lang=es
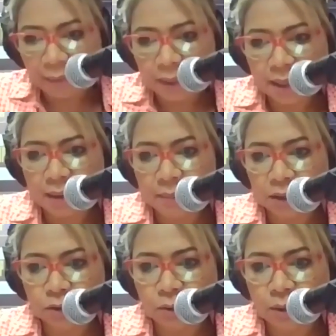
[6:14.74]
el
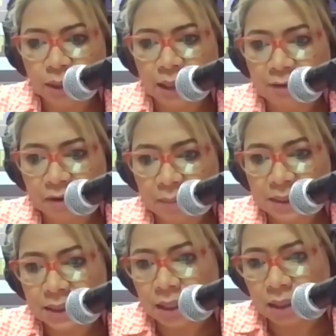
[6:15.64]
medicamento en las
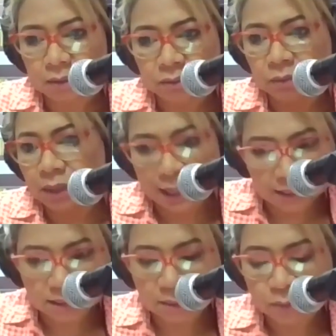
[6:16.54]
farmacias que son
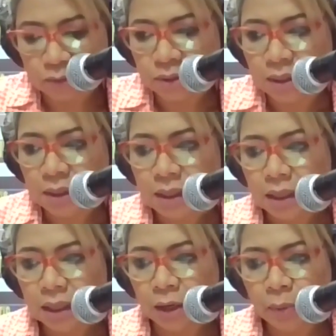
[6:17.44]
carísimos
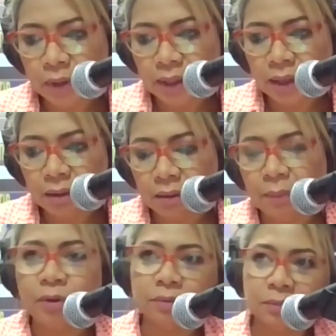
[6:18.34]
y que lo pueden,
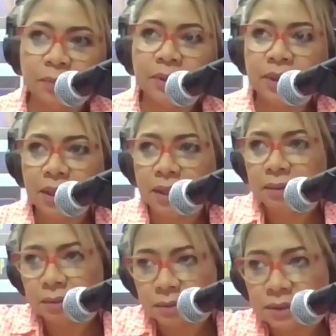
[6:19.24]
bueno, pueden
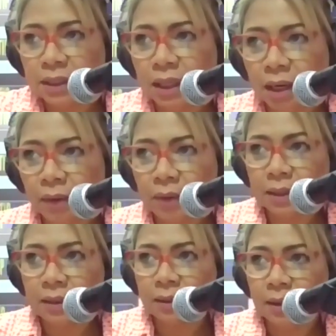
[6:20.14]
ir, conseguirlo y
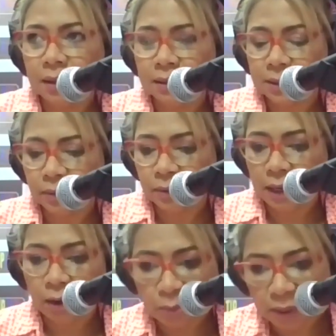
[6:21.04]
el, y el seguro.
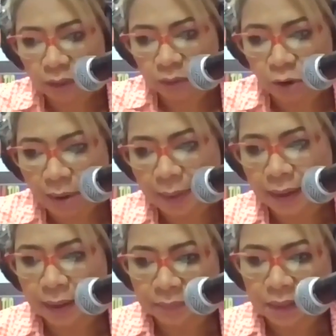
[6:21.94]
En el, centro de salud.
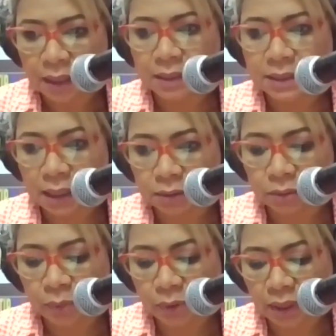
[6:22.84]

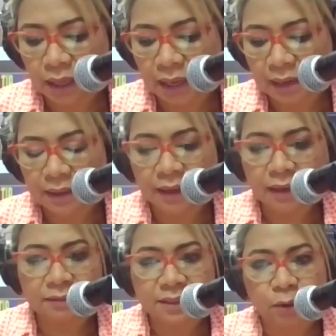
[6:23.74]
Exacto. En
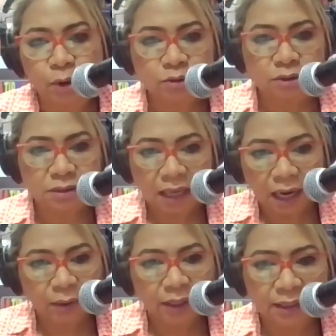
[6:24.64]
el, seguro social
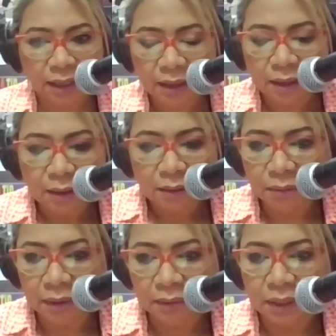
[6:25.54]
ahorita
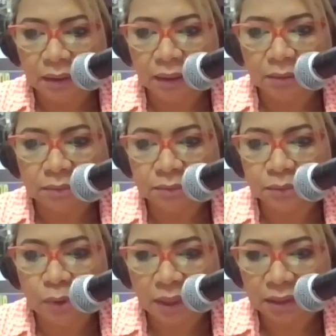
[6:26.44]

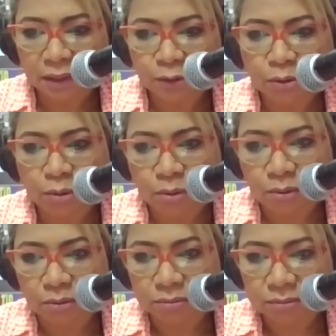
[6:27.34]
no había
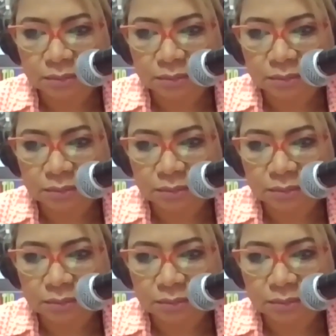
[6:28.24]
tenido